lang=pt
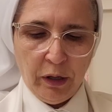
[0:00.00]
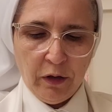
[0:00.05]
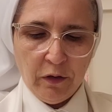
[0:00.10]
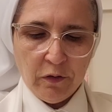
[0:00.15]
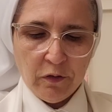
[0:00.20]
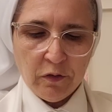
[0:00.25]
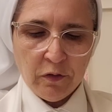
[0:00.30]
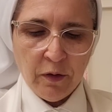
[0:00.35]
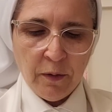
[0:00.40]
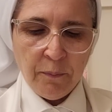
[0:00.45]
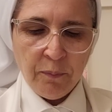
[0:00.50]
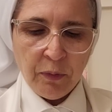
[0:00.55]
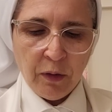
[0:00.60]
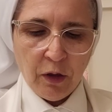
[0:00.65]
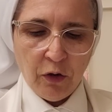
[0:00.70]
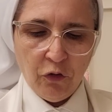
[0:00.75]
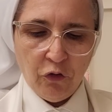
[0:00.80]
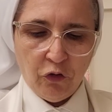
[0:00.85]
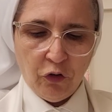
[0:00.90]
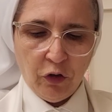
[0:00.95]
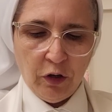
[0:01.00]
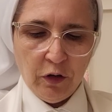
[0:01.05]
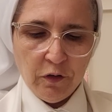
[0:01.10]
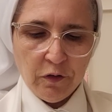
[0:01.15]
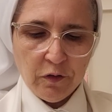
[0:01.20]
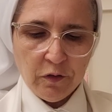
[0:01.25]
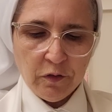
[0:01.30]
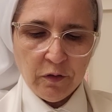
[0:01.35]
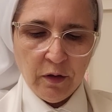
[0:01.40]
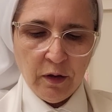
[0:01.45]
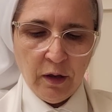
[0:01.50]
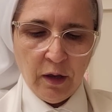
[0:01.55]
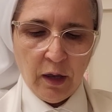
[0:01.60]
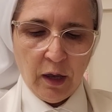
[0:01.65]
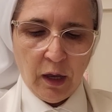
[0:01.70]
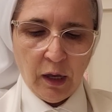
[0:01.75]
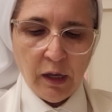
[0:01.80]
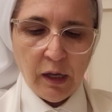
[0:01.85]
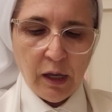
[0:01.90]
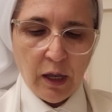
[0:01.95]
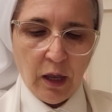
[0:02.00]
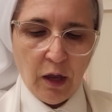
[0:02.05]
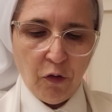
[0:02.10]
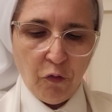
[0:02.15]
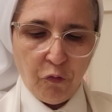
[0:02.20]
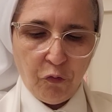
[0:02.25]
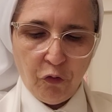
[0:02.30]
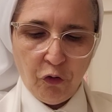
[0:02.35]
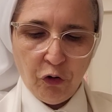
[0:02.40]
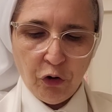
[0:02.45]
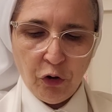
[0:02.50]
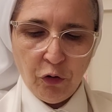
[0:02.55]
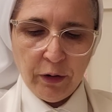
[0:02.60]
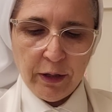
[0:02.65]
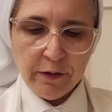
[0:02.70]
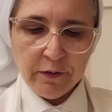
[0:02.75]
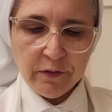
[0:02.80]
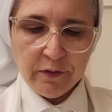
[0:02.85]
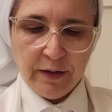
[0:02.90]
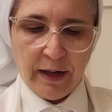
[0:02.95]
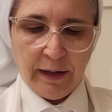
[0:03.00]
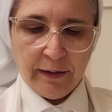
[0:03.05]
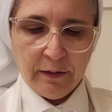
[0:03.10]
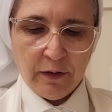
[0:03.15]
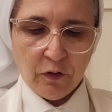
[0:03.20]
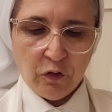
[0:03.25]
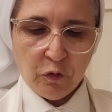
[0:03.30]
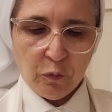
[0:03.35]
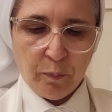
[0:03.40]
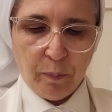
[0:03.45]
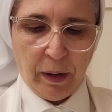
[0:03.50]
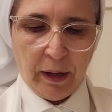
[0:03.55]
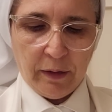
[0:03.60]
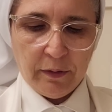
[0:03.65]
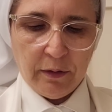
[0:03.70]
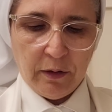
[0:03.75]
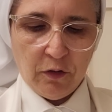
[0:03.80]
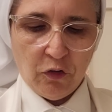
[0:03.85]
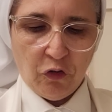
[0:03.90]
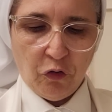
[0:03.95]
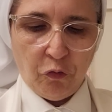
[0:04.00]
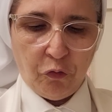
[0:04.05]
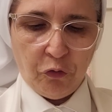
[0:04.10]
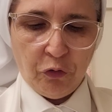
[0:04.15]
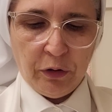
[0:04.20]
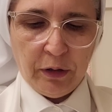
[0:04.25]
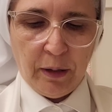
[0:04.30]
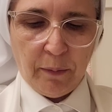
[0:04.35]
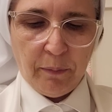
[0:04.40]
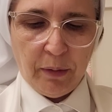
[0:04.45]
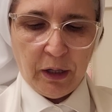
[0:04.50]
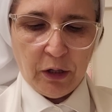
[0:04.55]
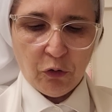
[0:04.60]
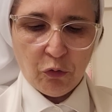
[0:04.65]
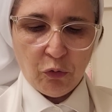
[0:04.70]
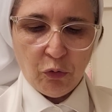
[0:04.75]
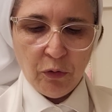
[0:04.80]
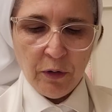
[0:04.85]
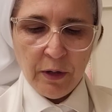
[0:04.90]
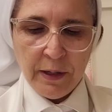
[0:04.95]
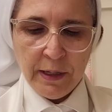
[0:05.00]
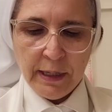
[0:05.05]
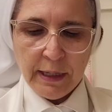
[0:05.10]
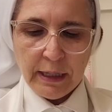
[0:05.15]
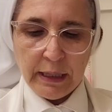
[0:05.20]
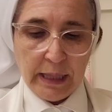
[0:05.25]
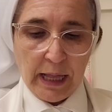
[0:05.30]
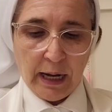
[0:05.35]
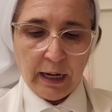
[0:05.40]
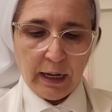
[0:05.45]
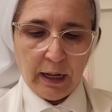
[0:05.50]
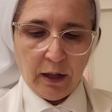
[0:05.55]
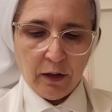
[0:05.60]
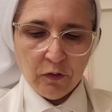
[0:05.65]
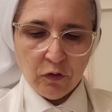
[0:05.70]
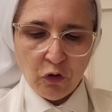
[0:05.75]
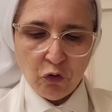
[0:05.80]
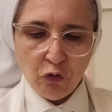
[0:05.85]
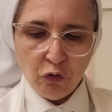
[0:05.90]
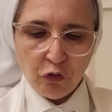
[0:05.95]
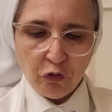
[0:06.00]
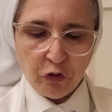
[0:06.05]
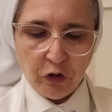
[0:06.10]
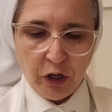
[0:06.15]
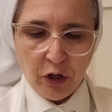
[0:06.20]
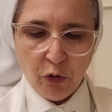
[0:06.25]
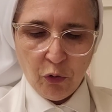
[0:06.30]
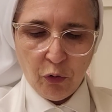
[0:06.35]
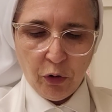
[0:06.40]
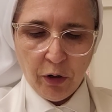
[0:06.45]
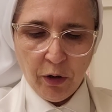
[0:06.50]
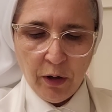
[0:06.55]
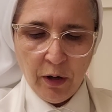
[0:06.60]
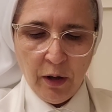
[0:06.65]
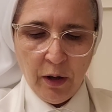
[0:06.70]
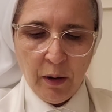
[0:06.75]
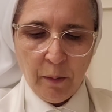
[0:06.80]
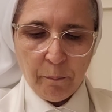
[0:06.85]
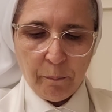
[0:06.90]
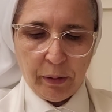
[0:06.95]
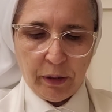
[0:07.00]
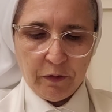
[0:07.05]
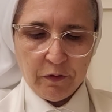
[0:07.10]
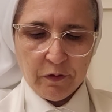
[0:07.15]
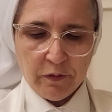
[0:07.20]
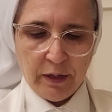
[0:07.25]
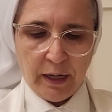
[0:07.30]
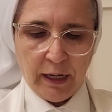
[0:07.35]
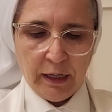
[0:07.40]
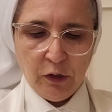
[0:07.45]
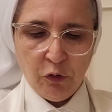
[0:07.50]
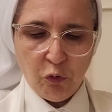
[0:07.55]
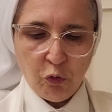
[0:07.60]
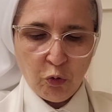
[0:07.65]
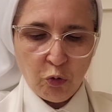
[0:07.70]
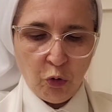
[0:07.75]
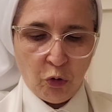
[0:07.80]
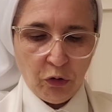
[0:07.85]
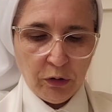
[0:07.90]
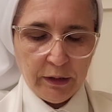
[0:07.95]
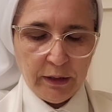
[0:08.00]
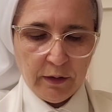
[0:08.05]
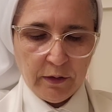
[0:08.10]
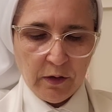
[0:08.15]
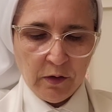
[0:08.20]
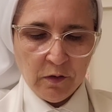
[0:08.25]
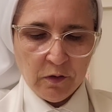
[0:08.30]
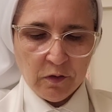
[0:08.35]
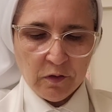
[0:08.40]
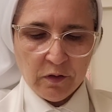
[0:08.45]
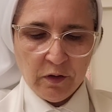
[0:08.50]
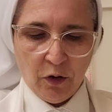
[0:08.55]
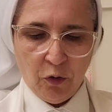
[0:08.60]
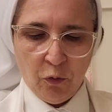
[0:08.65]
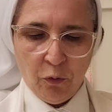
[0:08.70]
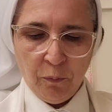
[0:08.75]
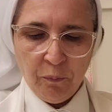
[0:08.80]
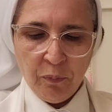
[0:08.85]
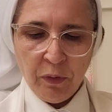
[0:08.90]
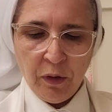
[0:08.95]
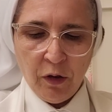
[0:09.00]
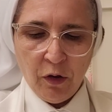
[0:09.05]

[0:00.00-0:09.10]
mês diz: Em que foram lançadas pedras de fundamento da casa do Senhor. Prestai toda atenção,